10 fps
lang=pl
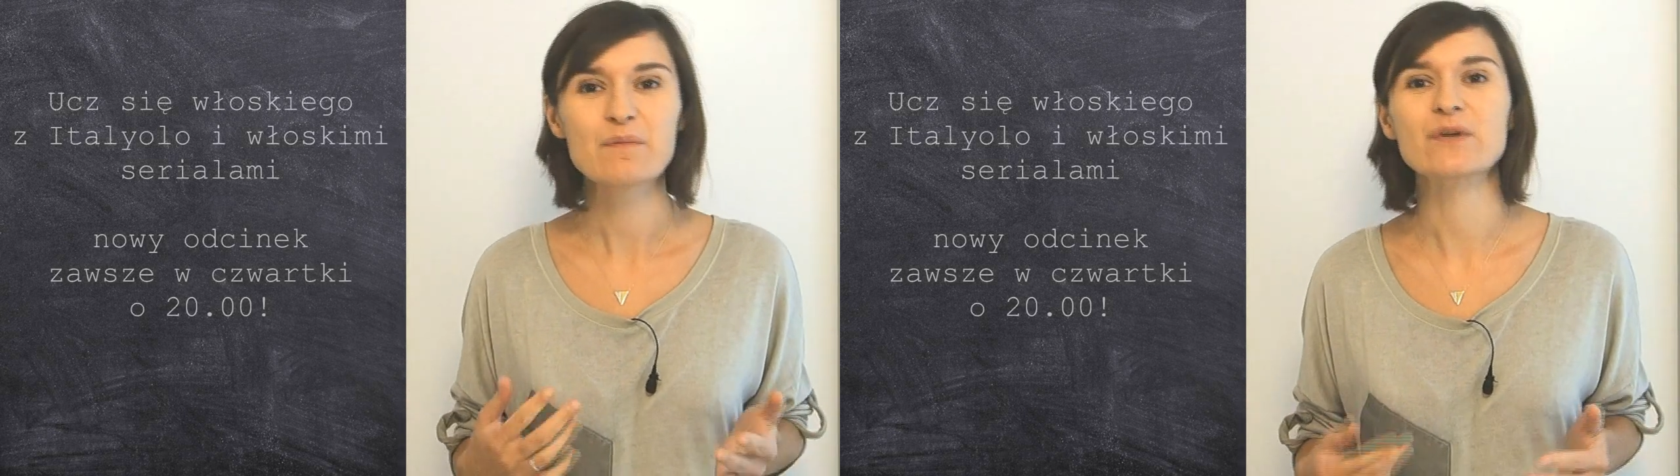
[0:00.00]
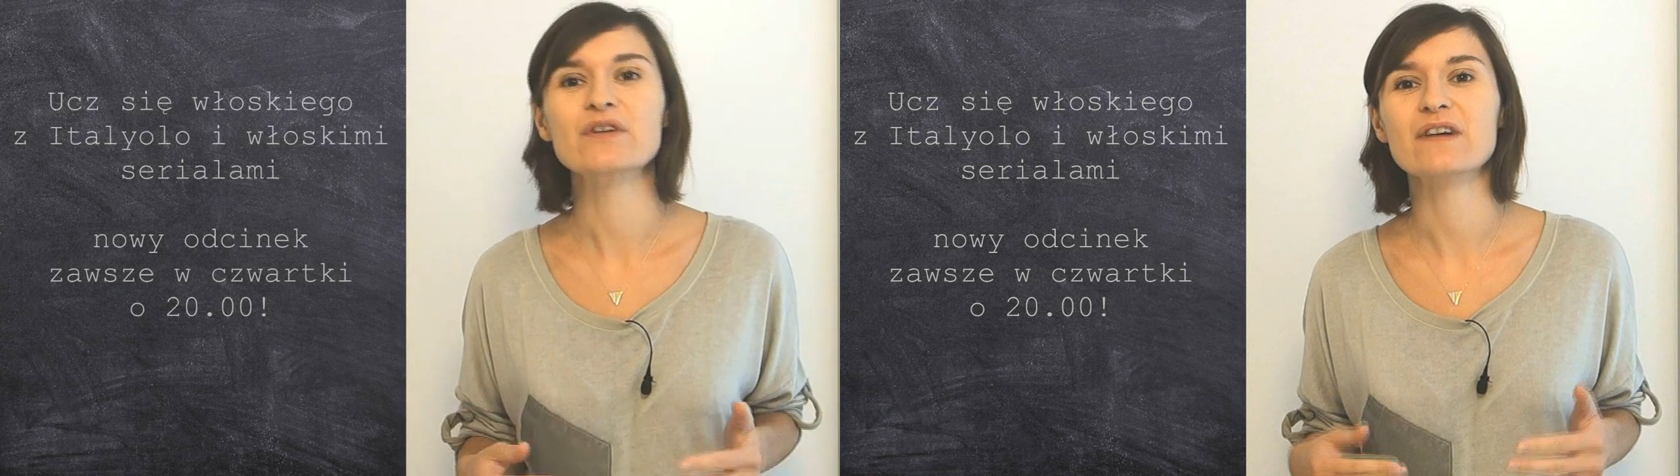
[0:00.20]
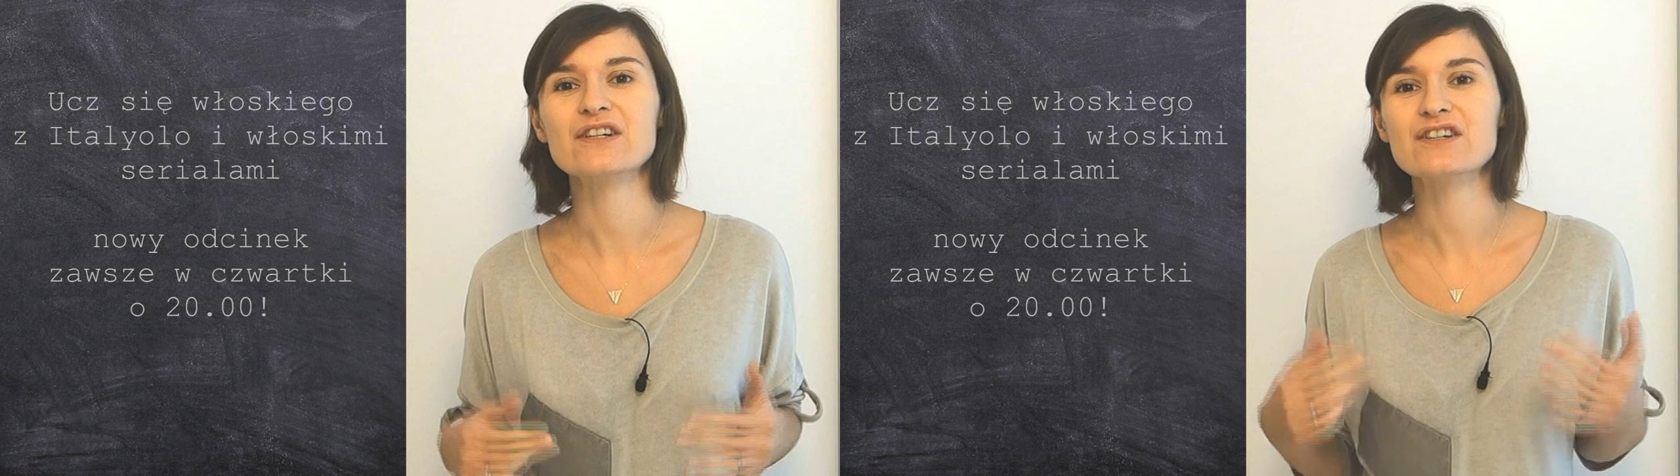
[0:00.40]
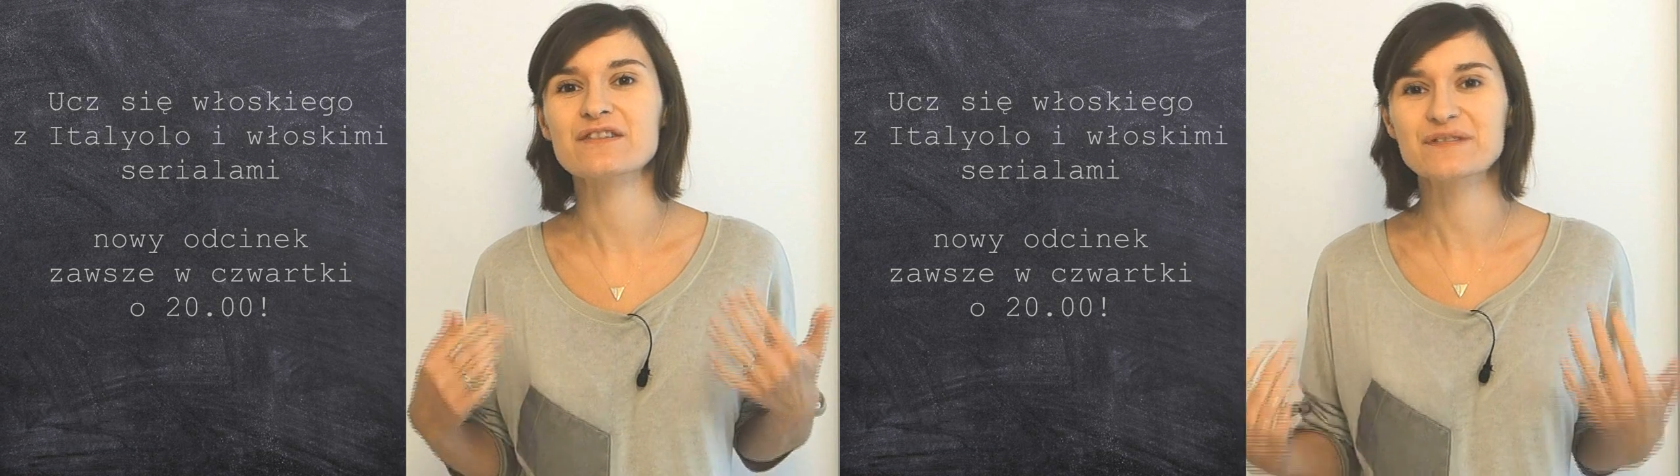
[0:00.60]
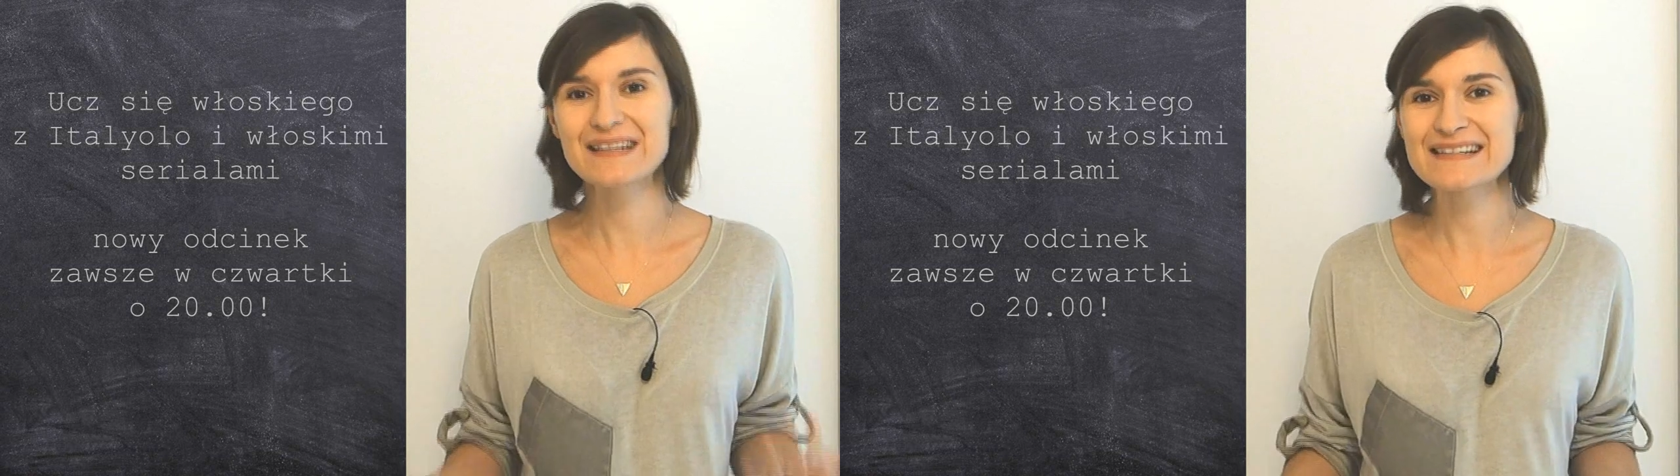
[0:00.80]
ponieważ
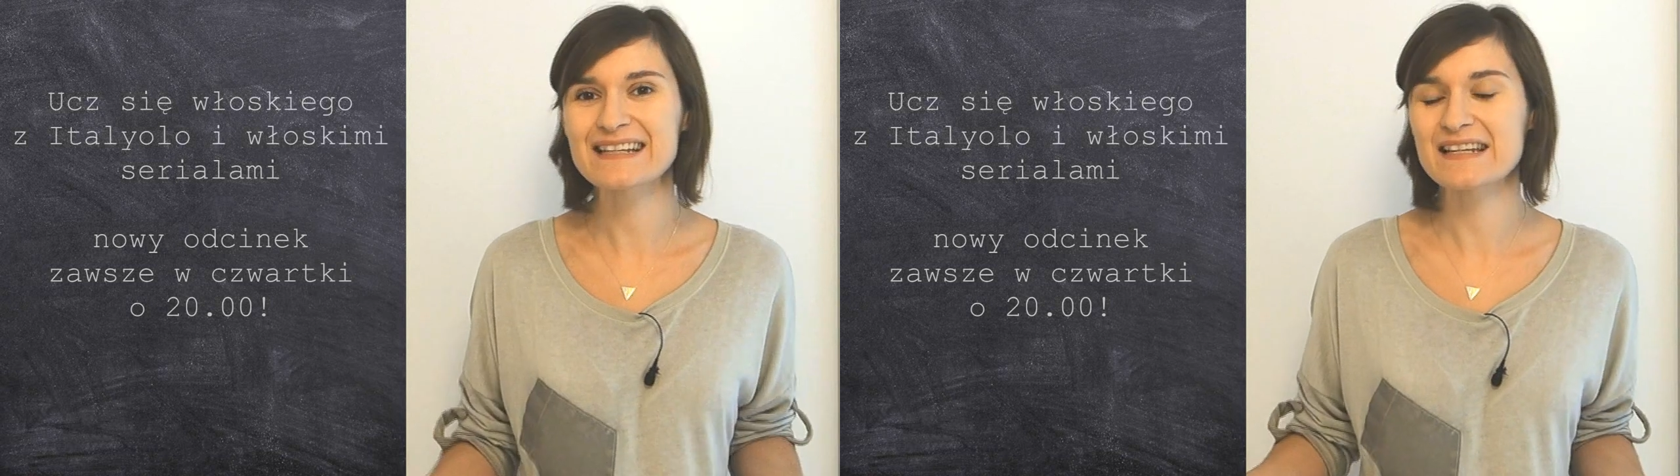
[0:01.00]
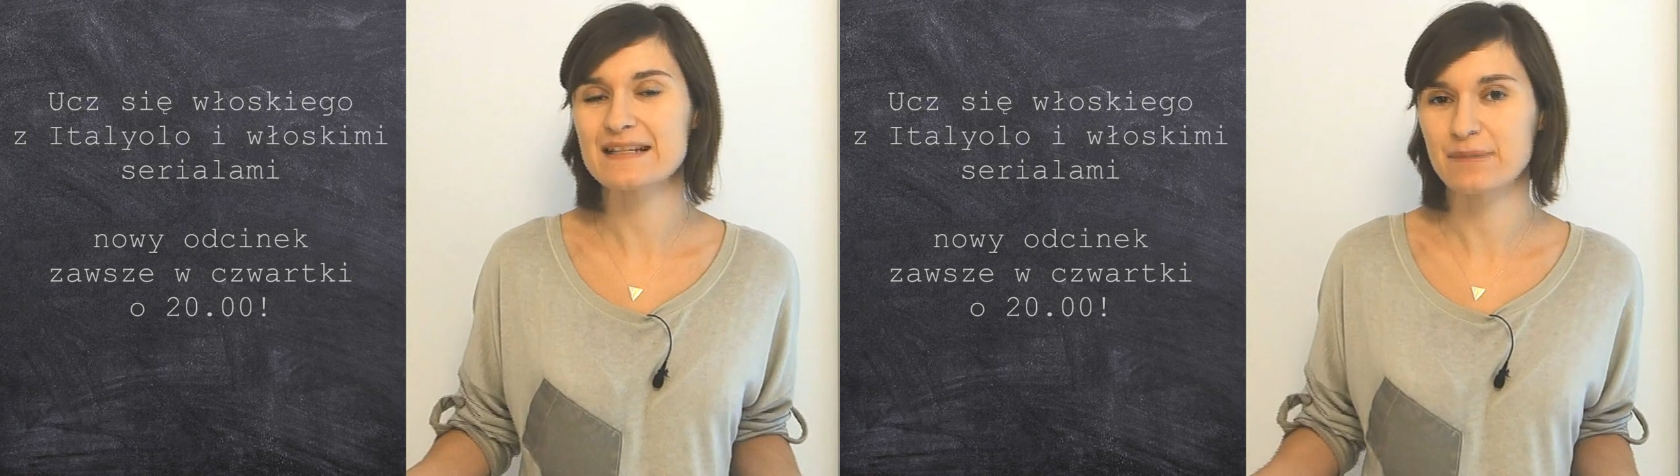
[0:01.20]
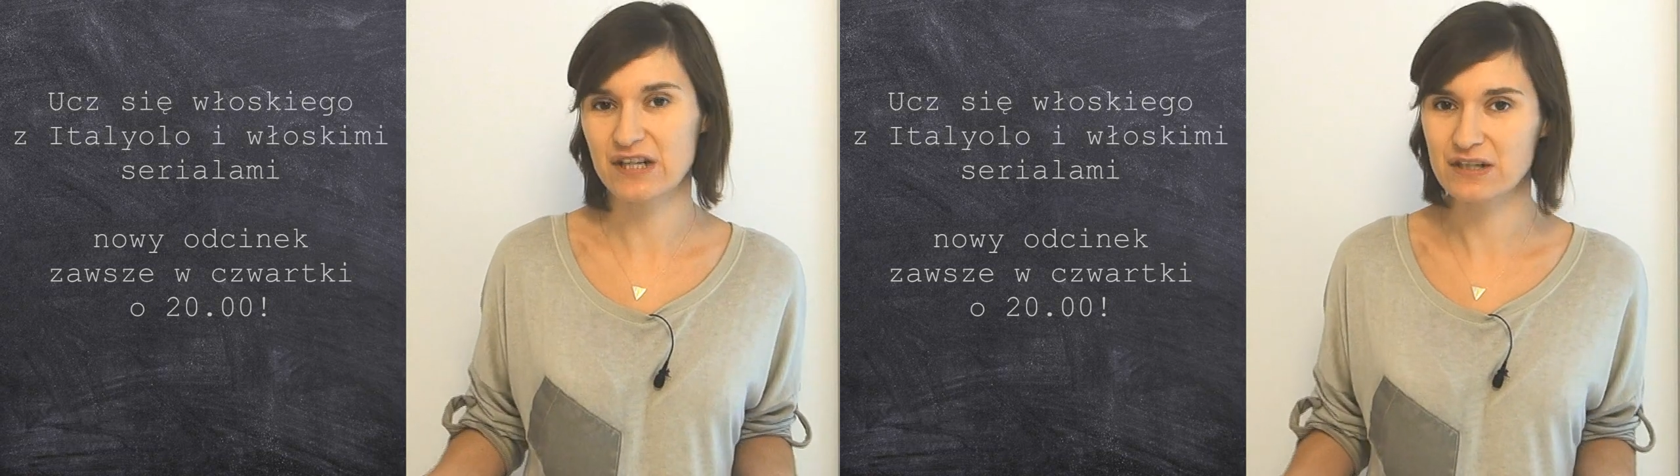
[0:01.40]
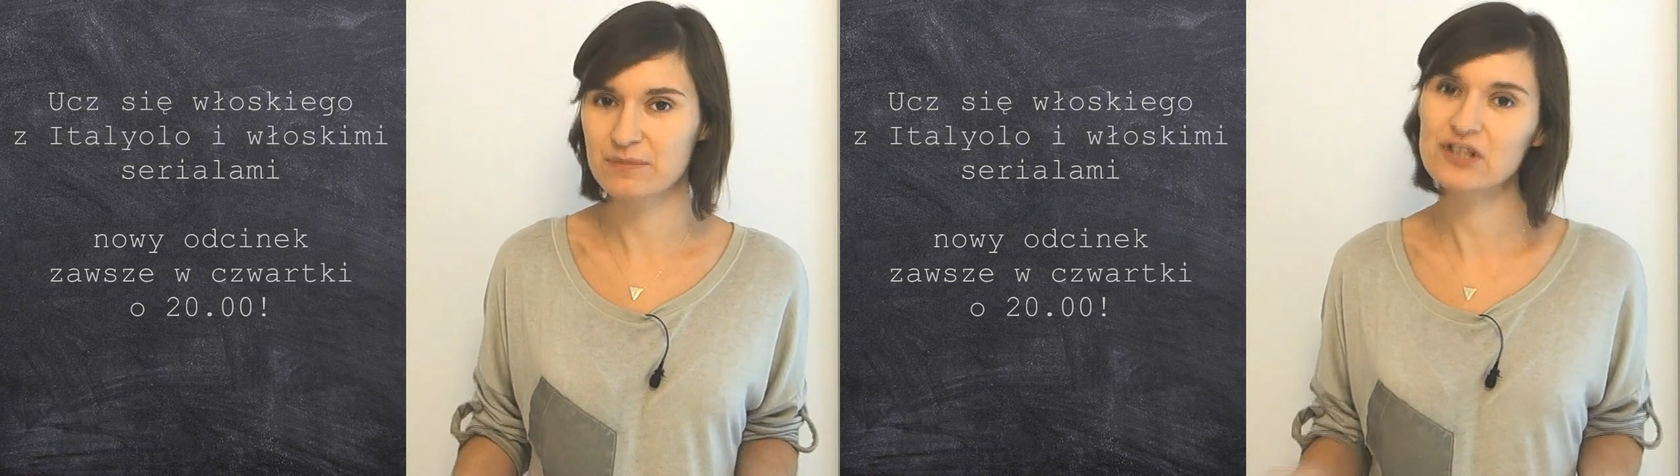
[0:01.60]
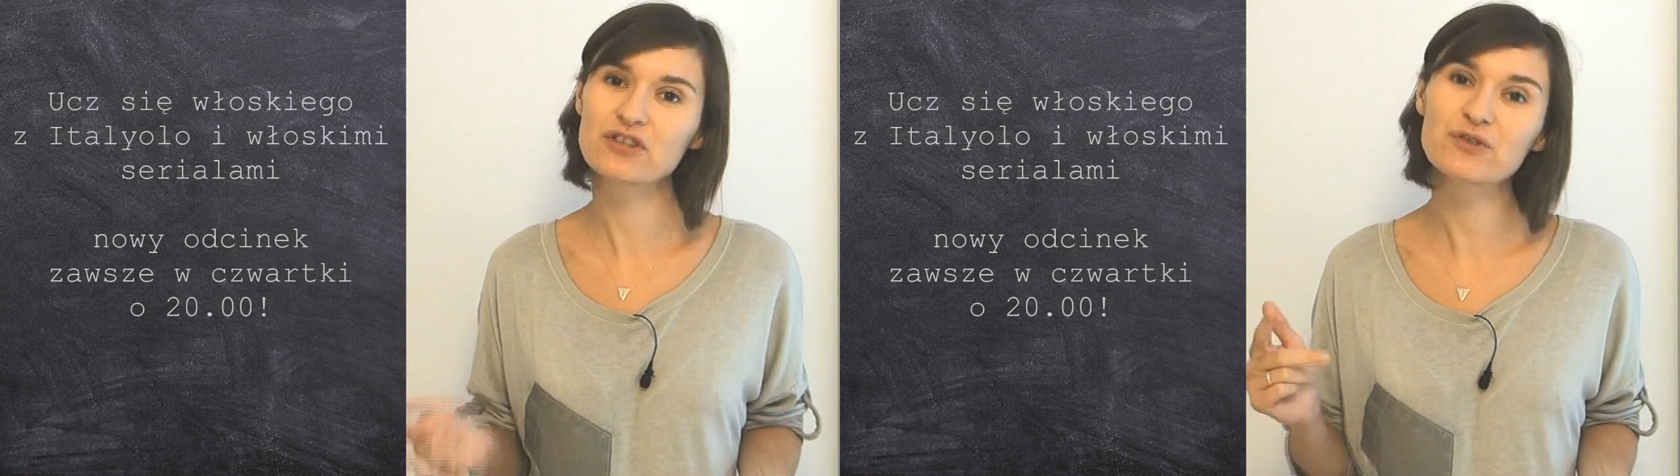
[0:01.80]
w tej serii
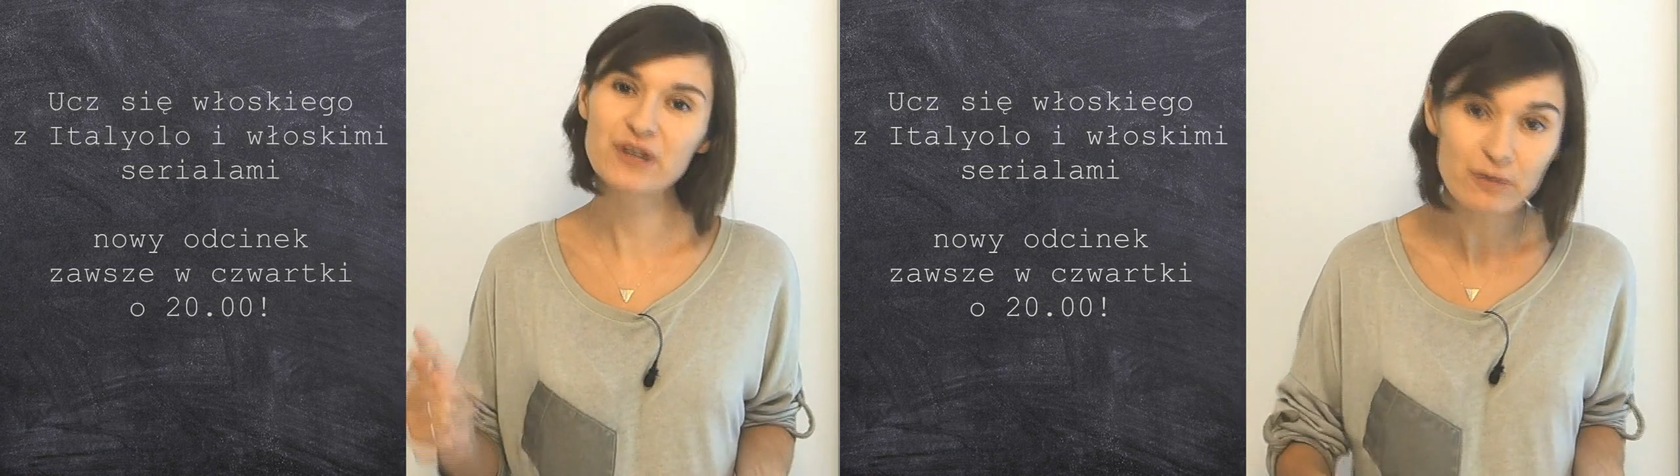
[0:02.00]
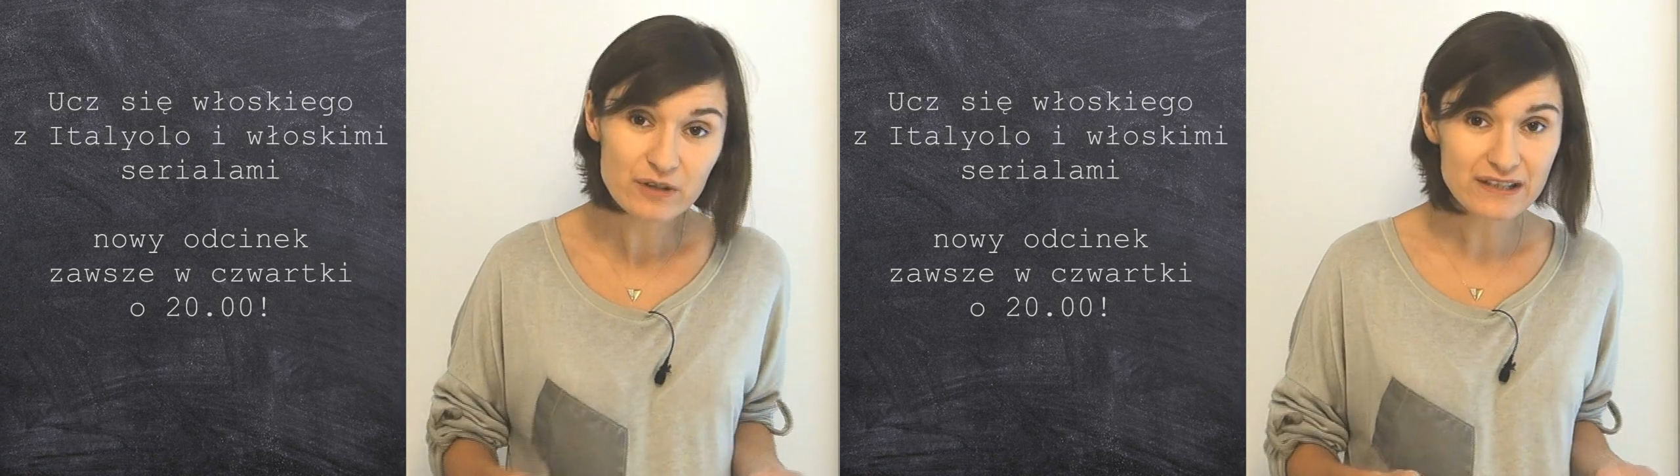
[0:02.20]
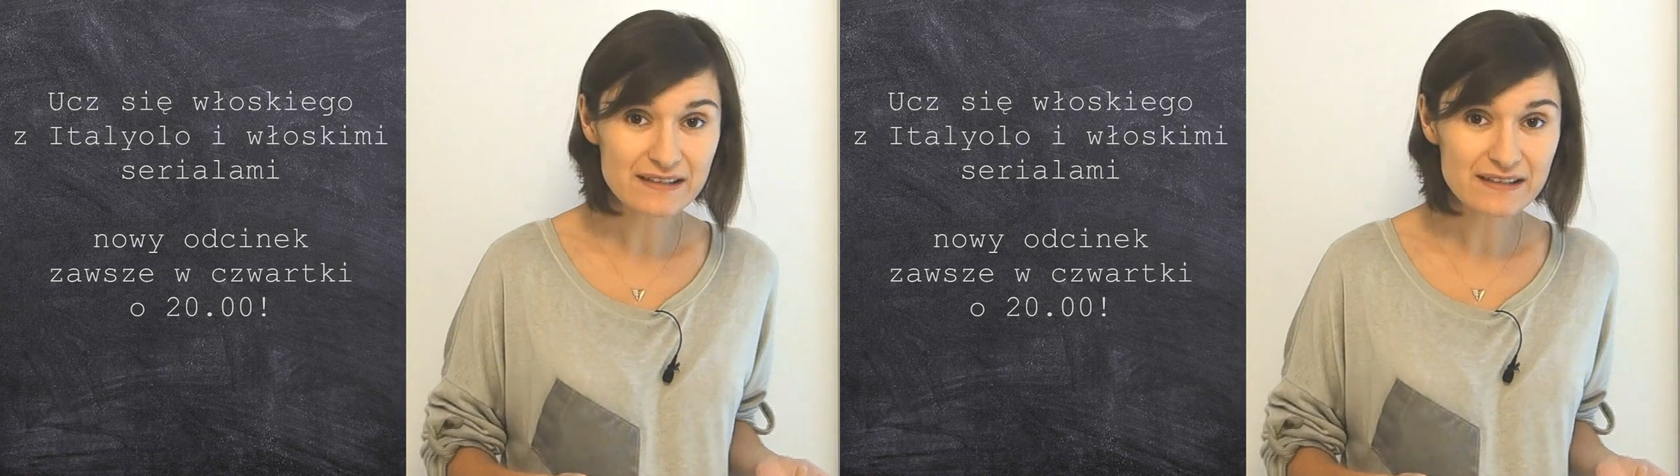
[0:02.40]
zapraszam Cię do nauki